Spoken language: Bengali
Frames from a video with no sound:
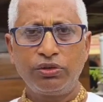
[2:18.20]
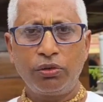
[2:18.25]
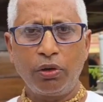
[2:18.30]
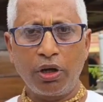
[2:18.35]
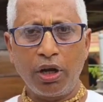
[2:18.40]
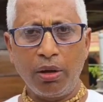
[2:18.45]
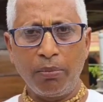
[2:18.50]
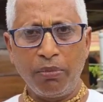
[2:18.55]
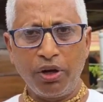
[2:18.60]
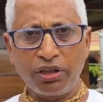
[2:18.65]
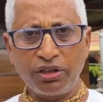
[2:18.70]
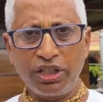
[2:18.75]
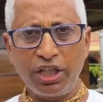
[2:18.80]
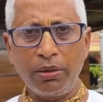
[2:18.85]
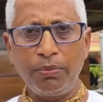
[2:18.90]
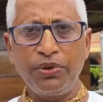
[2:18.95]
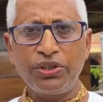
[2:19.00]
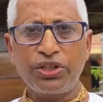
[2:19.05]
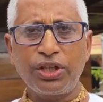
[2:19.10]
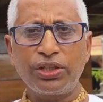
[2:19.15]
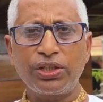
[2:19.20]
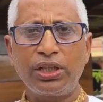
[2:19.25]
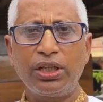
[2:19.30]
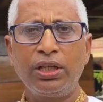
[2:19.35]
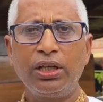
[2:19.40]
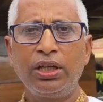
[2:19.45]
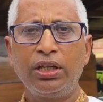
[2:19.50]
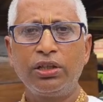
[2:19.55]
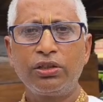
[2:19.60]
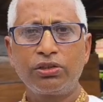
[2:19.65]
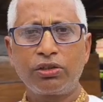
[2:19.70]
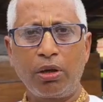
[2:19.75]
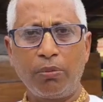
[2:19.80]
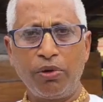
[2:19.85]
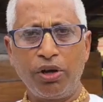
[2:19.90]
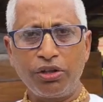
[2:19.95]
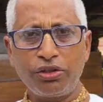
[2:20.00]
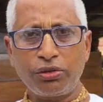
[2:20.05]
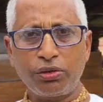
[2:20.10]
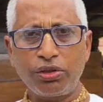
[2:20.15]
দলমত নির্বিশেষে
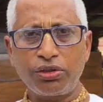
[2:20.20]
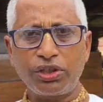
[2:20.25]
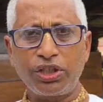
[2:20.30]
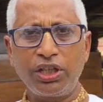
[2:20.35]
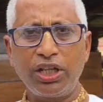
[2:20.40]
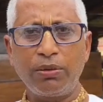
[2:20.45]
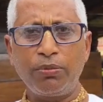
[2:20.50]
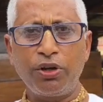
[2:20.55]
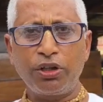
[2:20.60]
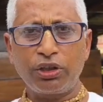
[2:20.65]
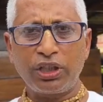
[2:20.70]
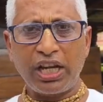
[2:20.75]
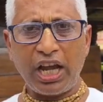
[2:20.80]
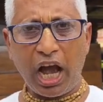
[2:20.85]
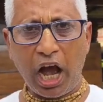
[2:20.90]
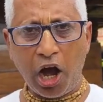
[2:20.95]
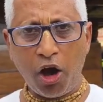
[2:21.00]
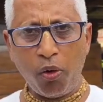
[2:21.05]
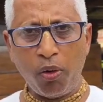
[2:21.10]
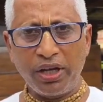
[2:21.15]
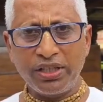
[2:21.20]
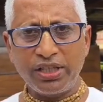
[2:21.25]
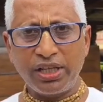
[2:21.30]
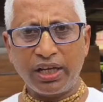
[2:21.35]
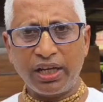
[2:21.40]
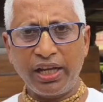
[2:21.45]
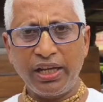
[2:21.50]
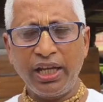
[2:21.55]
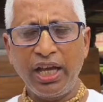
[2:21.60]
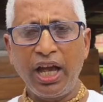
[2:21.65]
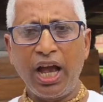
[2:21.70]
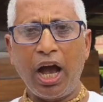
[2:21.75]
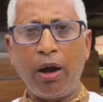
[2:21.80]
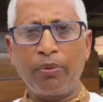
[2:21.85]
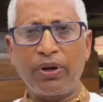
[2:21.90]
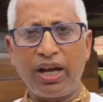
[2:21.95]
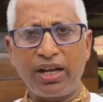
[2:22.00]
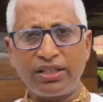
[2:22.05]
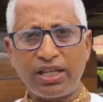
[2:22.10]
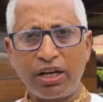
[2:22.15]
সমস্ত শ্রেণীর ভক্তকে আহ্বান জানাই
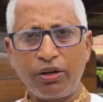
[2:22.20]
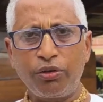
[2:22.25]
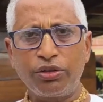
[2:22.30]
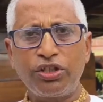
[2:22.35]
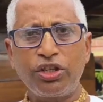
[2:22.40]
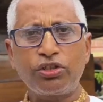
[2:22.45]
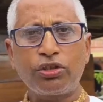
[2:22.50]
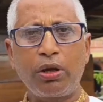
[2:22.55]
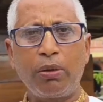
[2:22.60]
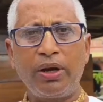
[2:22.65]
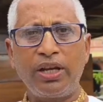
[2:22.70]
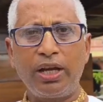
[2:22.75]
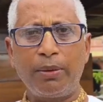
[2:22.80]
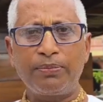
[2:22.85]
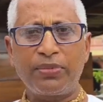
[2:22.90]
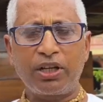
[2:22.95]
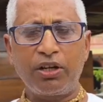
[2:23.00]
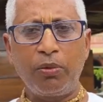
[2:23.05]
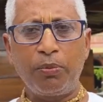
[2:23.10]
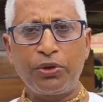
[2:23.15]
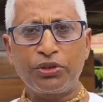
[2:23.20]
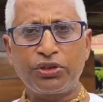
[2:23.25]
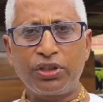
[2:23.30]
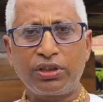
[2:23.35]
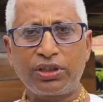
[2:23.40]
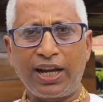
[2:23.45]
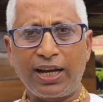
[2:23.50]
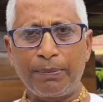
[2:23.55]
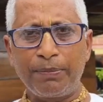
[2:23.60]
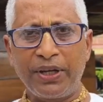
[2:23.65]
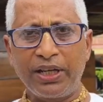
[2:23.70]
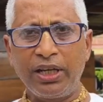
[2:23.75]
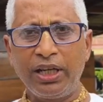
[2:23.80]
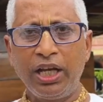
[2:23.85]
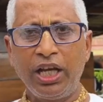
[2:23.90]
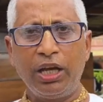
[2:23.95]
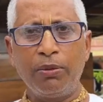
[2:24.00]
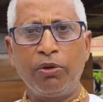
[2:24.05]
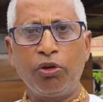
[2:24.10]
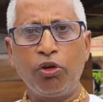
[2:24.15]
আমরা আশা করছি সবাই আপনারা উপস্থিত থাকবেন
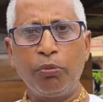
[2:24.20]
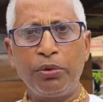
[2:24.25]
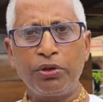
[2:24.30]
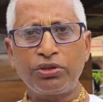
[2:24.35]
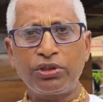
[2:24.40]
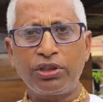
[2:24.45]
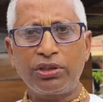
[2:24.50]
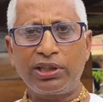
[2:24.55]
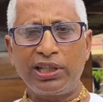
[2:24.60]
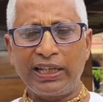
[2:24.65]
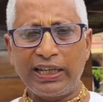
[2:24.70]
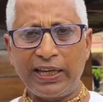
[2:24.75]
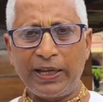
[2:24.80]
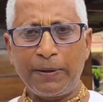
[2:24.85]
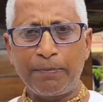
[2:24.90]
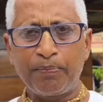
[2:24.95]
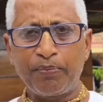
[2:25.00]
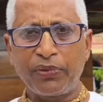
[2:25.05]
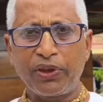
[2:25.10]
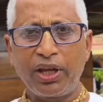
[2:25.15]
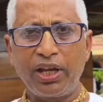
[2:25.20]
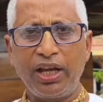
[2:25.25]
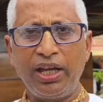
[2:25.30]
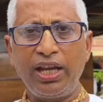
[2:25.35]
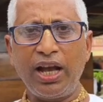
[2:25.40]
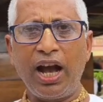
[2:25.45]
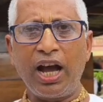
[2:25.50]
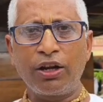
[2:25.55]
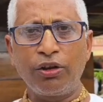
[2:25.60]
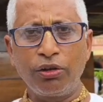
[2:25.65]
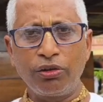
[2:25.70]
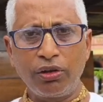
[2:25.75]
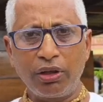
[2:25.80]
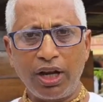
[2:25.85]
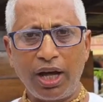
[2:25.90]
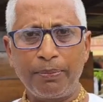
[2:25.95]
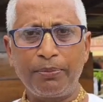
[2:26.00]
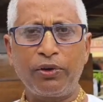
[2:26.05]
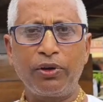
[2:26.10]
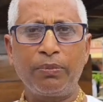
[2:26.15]
এবং উপস্থিত থেকে এই আনন্দ
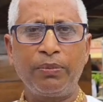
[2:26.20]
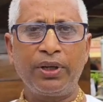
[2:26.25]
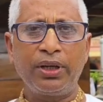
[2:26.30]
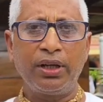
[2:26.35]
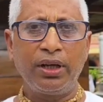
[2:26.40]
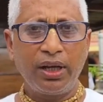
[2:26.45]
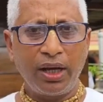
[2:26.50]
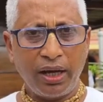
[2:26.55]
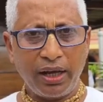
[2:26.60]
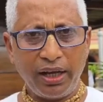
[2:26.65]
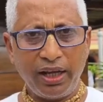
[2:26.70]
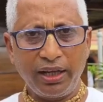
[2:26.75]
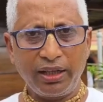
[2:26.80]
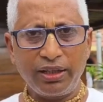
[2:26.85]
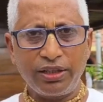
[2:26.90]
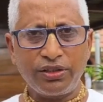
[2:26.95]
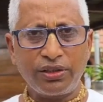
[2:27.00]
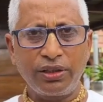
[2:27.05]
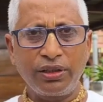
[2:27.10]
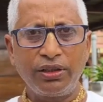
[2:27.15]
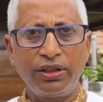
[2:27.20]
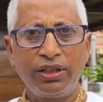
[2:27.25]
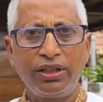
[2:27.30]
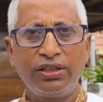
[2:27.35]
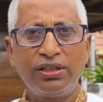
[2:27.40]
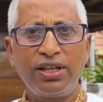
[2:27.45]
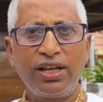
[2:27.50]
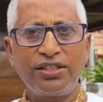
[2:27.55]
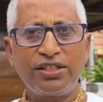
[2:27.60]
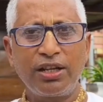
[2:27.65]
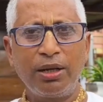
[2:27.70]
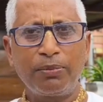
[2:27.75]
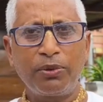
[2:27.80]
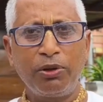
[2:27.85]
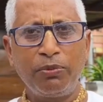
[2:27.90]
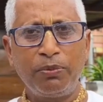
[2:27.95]
লাভ করবেন হরে কৃষ্ণ জয় শিলা